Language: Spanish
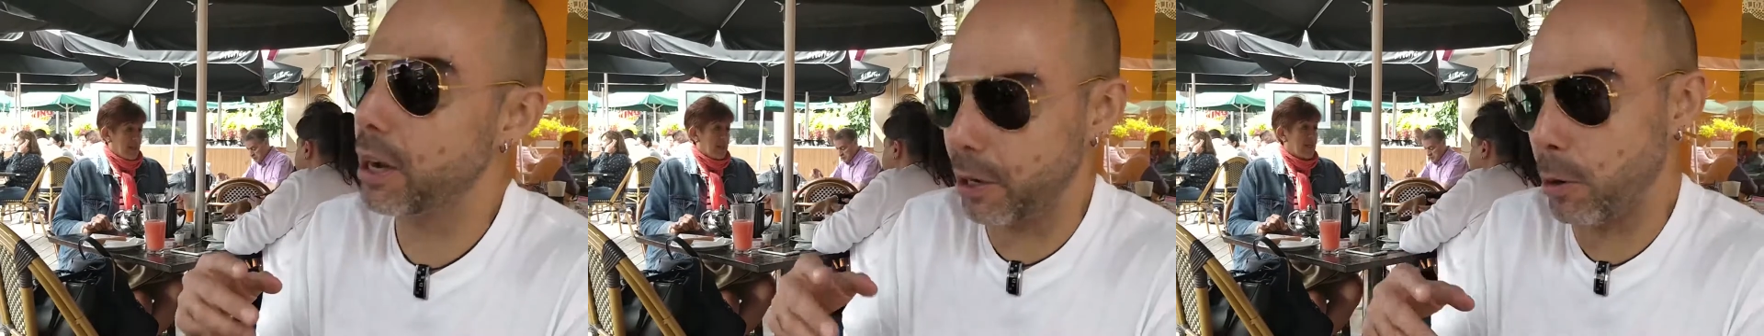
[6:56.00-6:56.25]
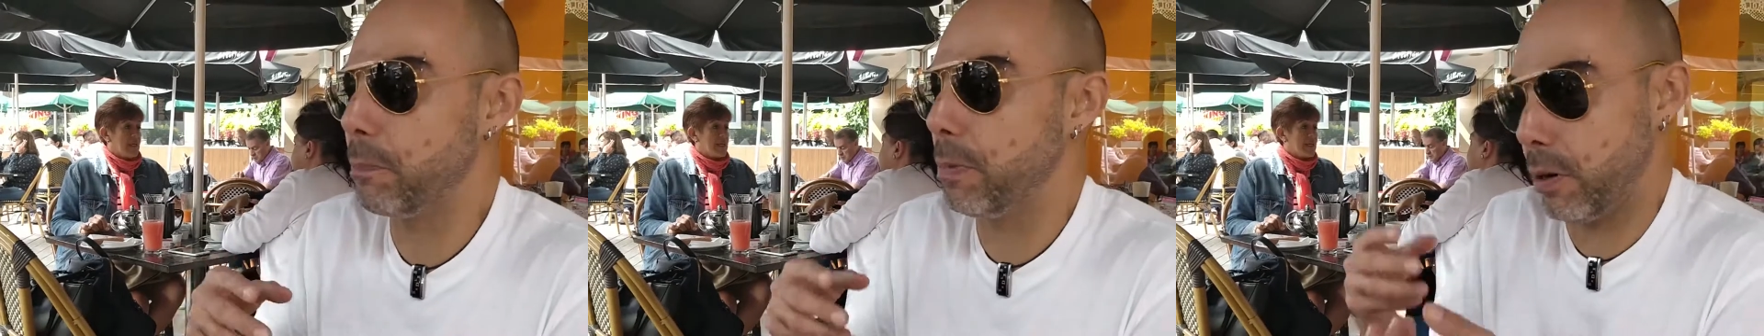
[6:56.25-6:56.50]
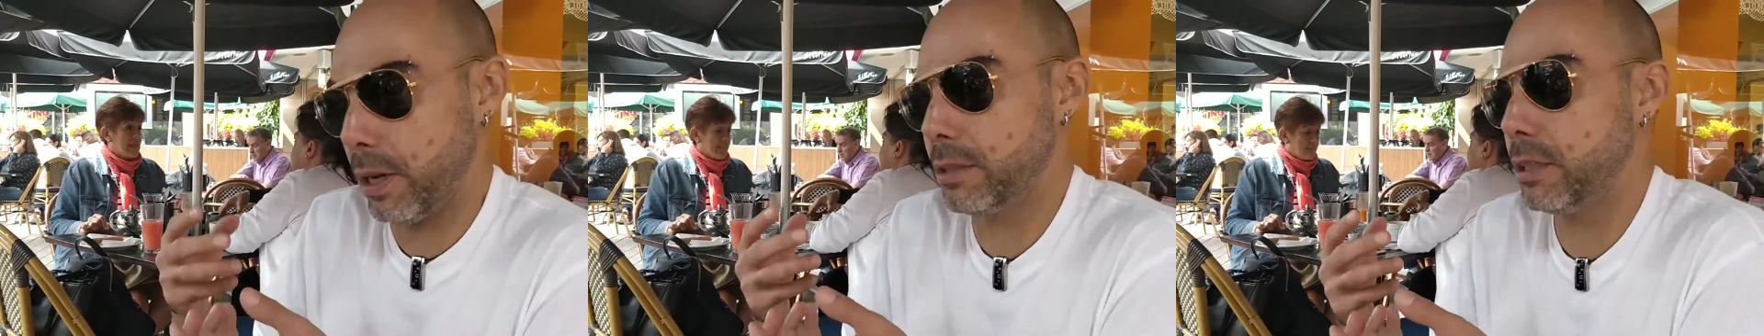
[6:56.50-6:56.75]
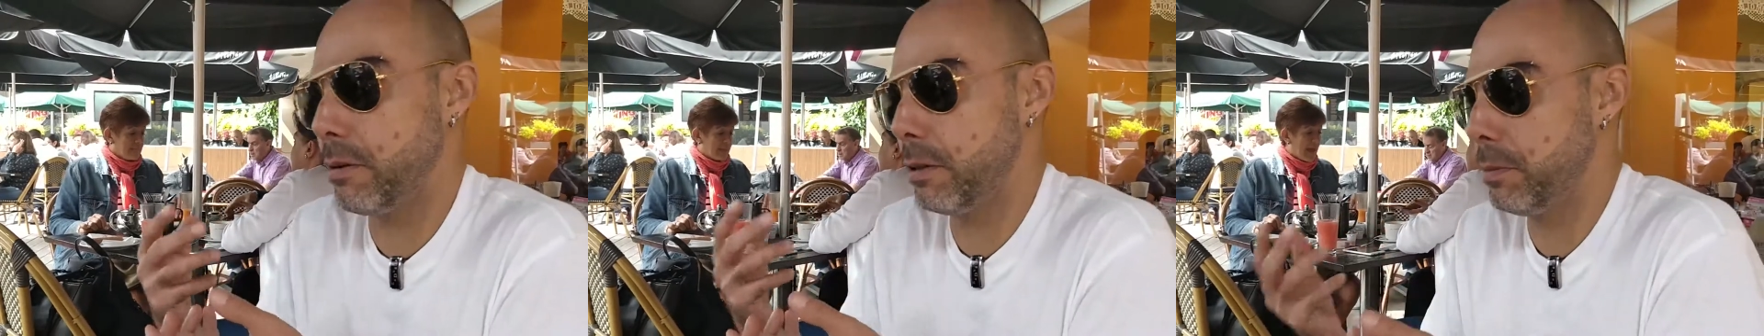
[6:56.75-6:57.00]
creo, pero la
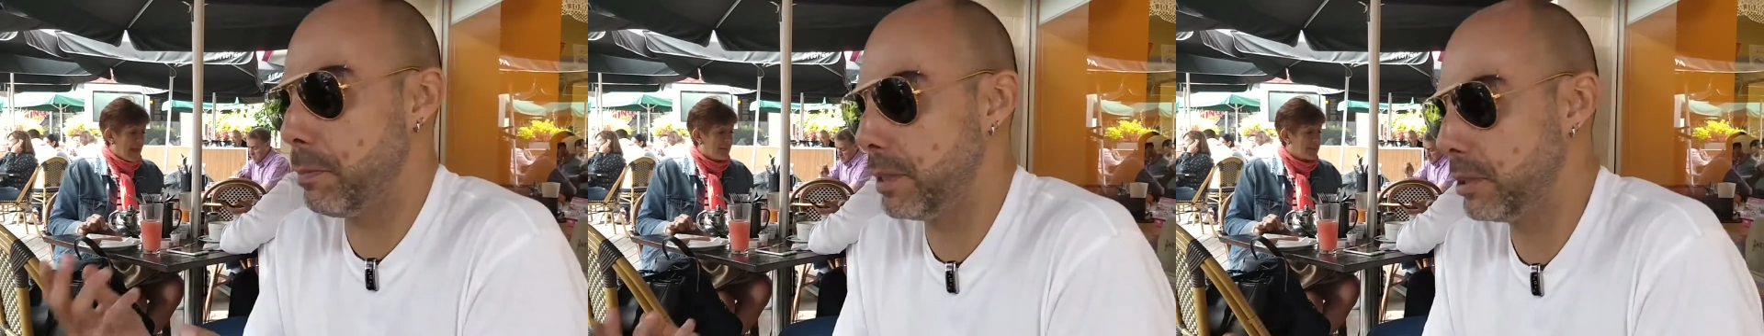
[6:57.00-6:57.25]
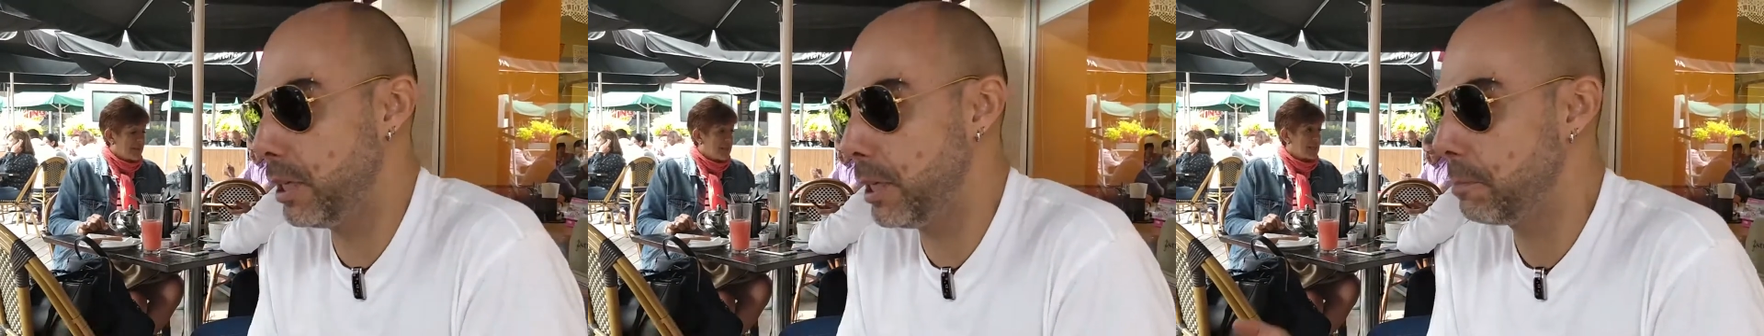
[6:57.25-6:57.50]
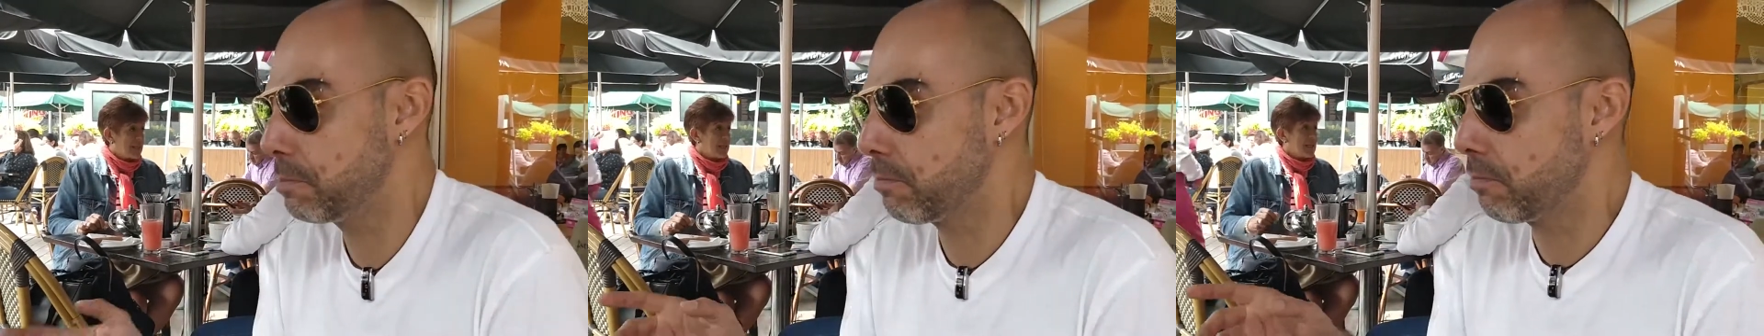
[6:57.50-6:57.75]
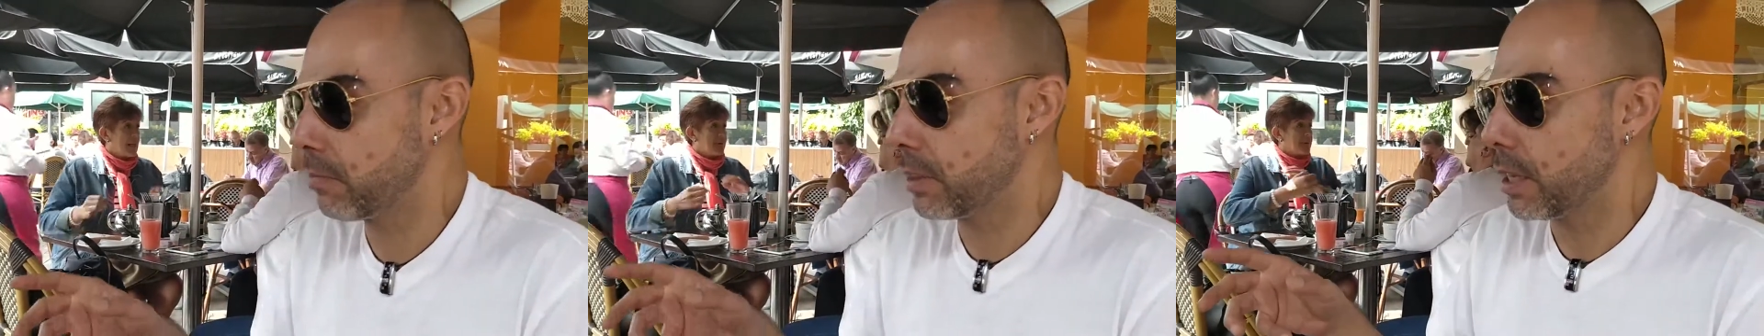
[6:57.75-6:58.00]
casa que Batman mantiene.
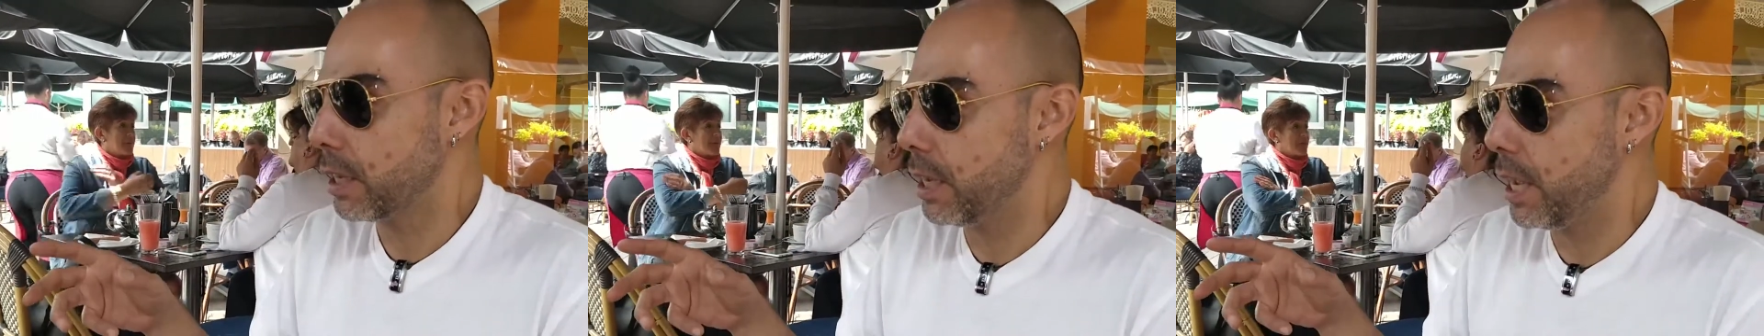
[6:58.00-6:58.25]
Sí, sí, claro.